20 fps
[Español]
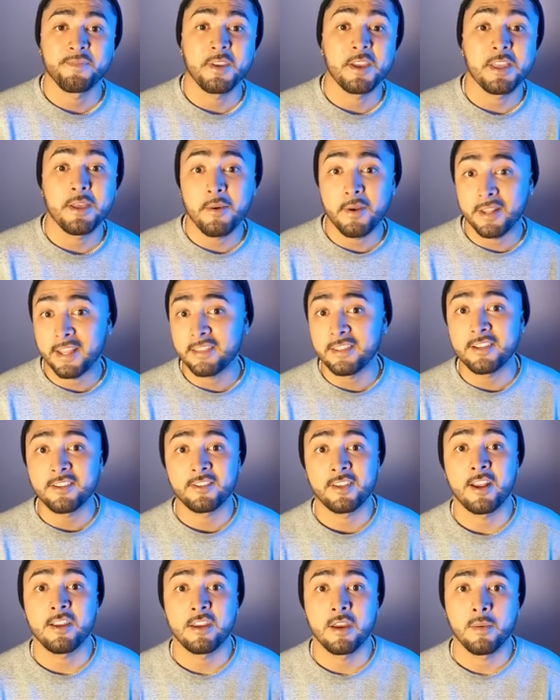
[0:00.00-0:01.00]
y de verdad te
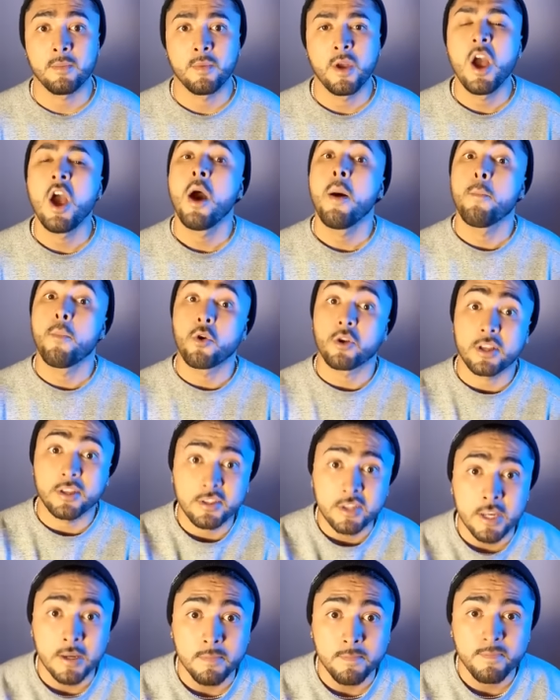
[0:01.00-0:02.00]
extraña. Porque
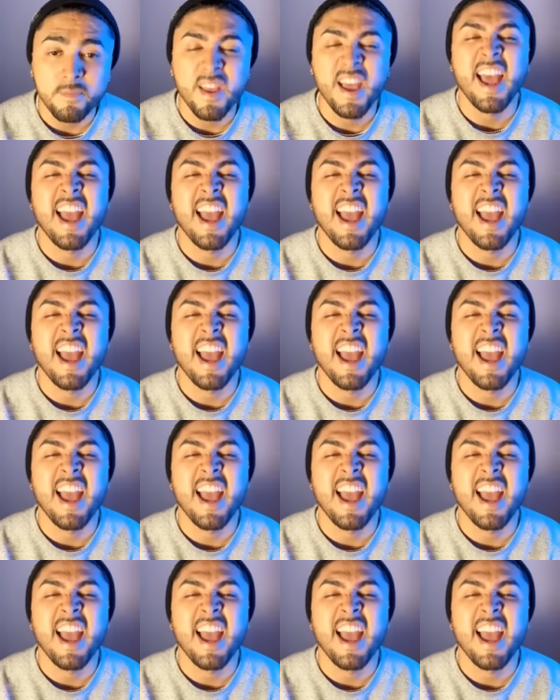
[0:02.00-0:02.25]
sí,